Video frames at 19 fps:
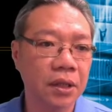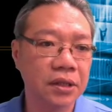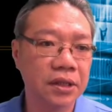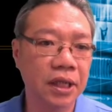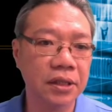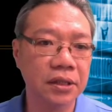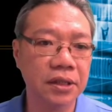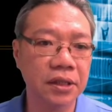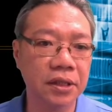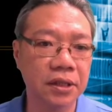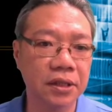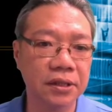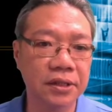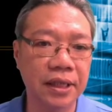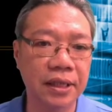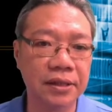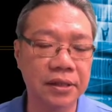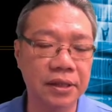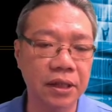将近呢
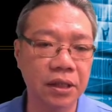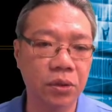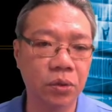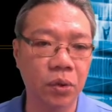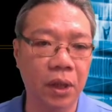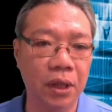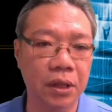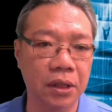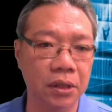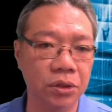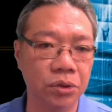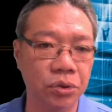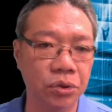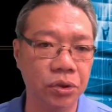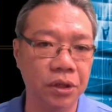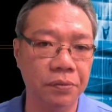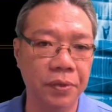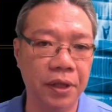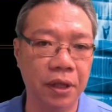在这段格
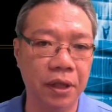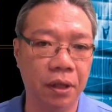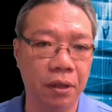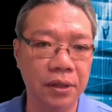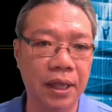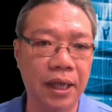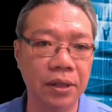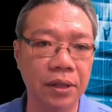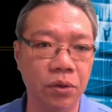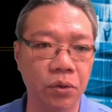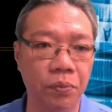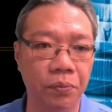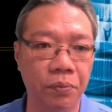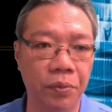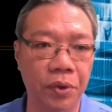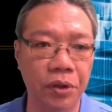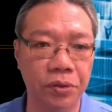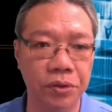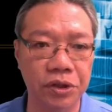局里面哦，它都
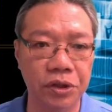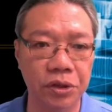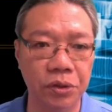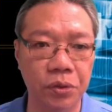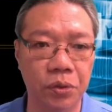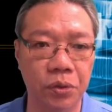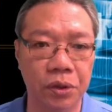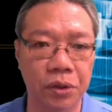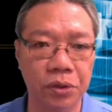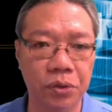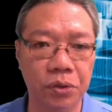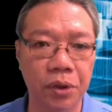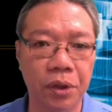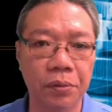没有经过。